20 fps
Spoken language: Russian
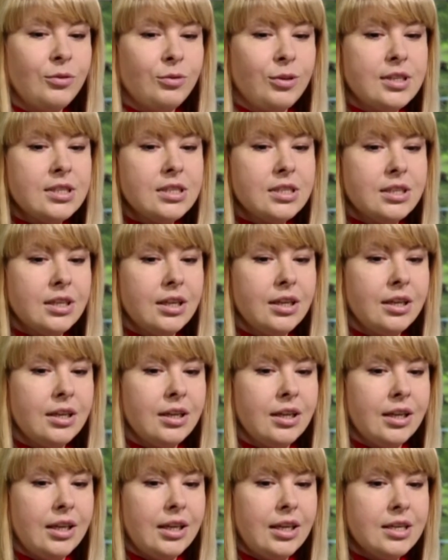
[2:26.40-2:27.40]
У нас
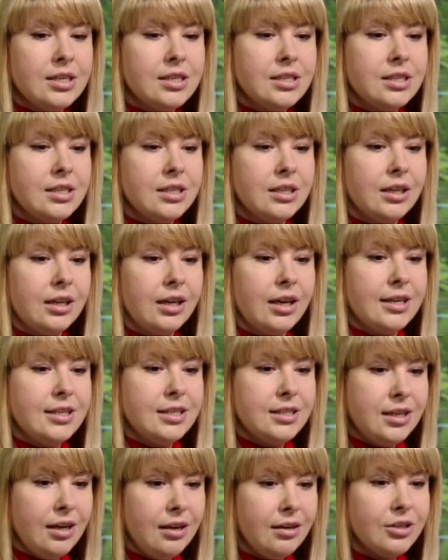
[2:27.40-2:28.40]
э, есть э,
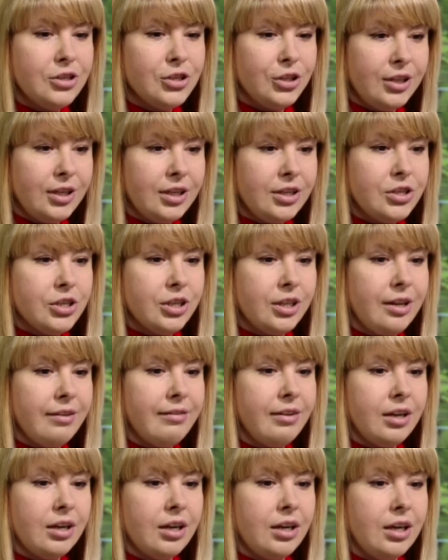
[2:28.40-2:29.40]
костяк 4
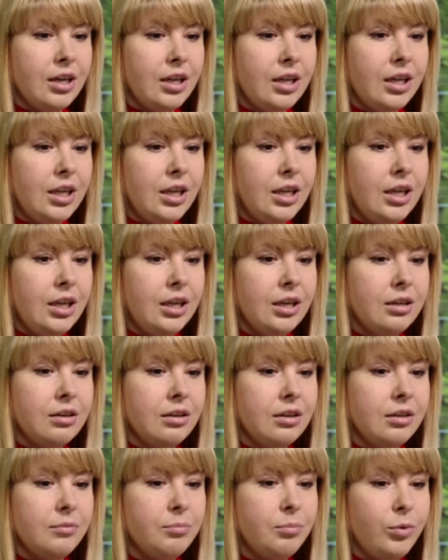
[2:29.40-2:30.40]
человека и
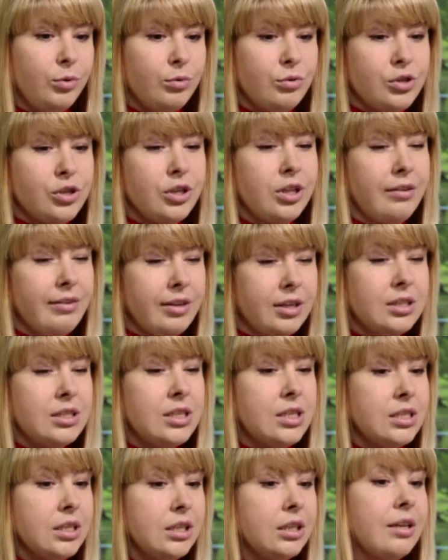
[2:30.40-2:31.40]
э, плюс человек
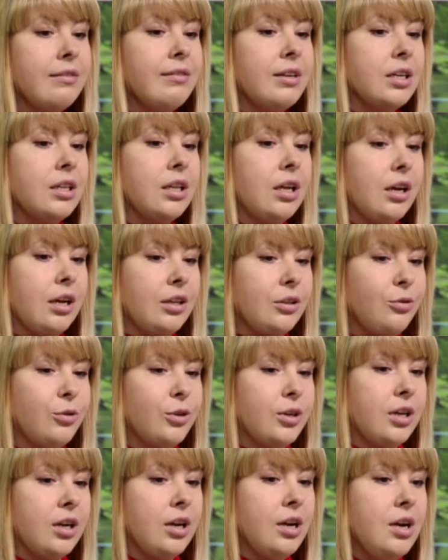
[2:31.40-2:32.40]
10, наверное,
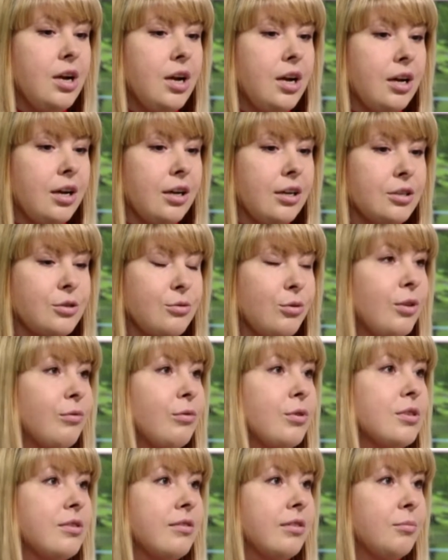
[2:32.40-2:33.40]
которые с
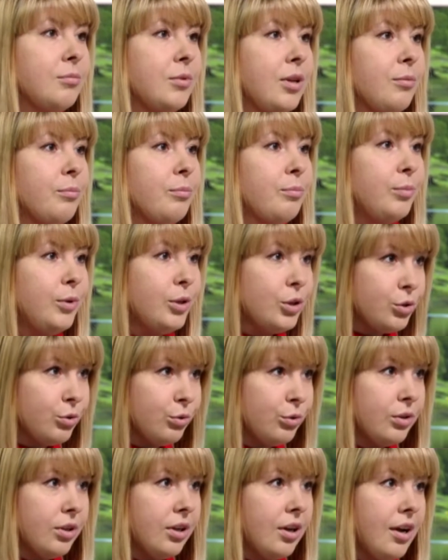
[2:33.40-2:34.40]
удовольствием нам
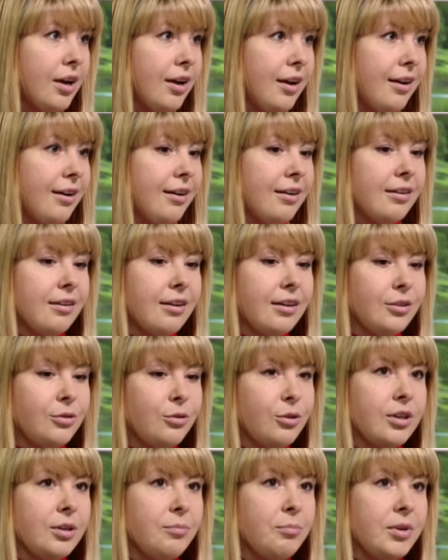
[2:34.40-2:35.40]
пишут,
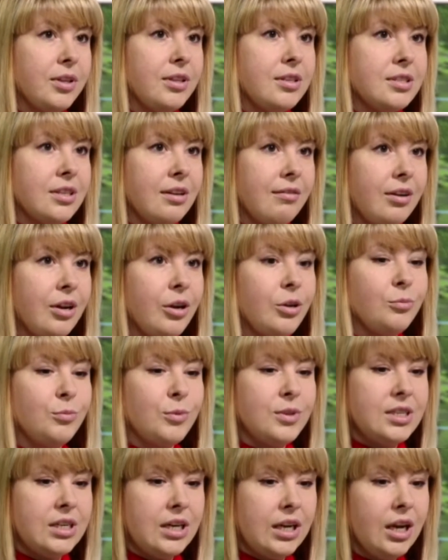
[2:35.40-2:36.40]
которые предоставляют
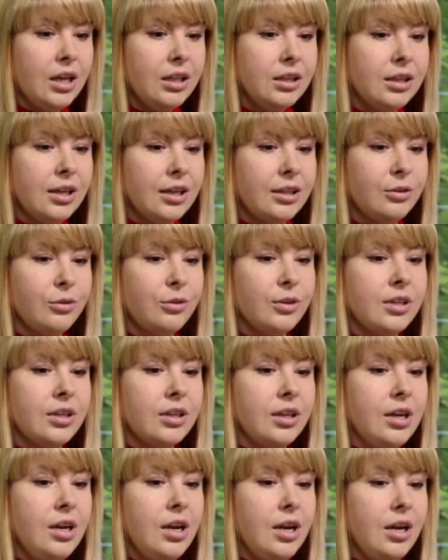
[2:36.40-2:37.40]
материалы, которые,